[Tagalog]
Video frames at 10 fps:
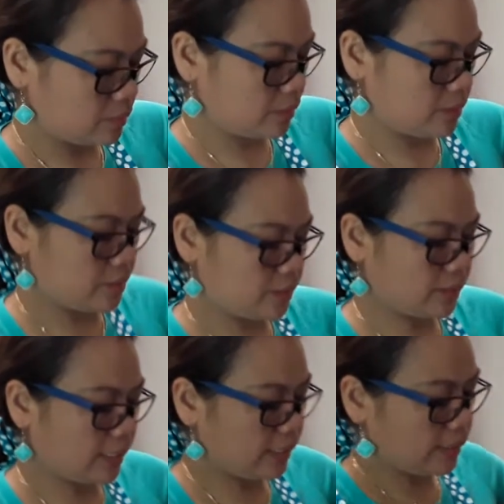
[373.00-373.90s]
Igisa
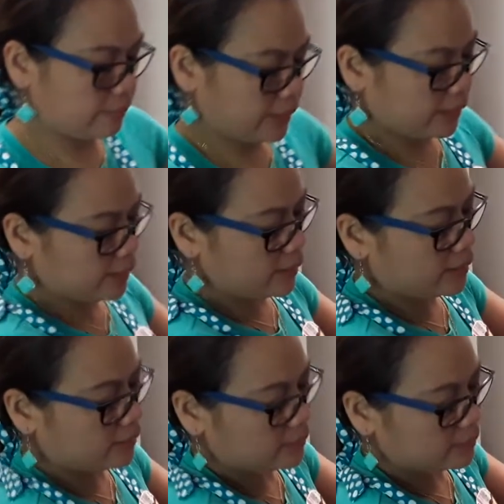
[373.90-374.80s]
talaga na maigi.
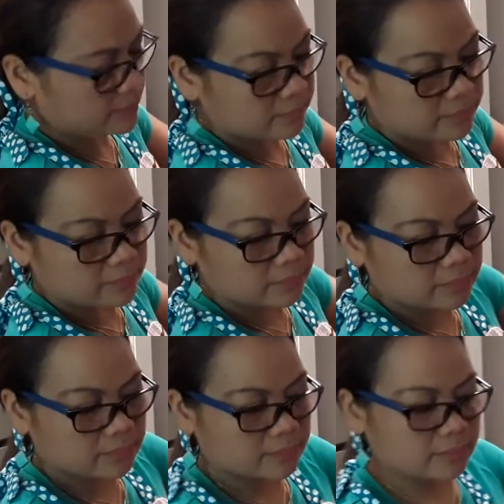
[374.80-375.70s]

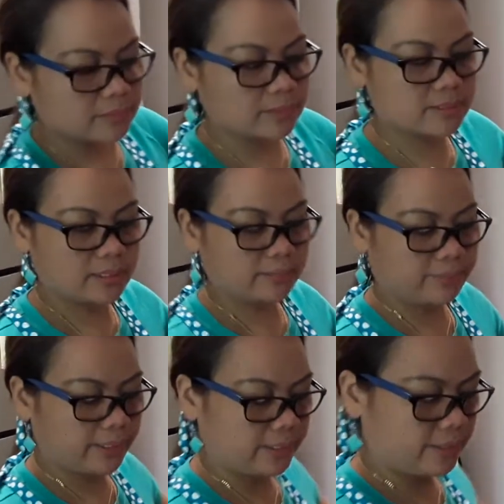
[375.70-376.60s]
Igisa na
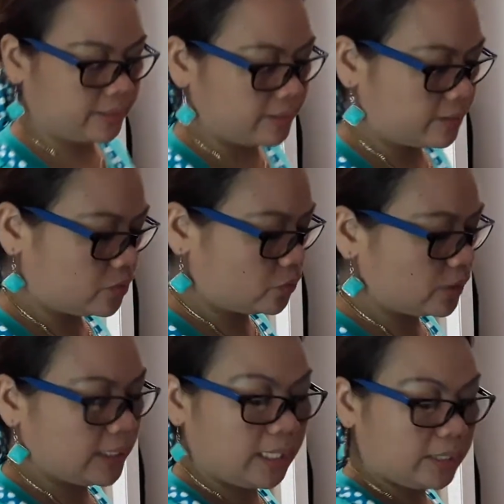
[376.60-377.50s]
maigi. So
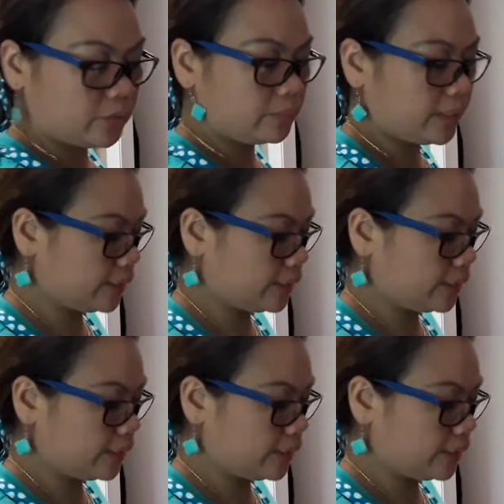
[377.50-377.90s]
yan lang yung mga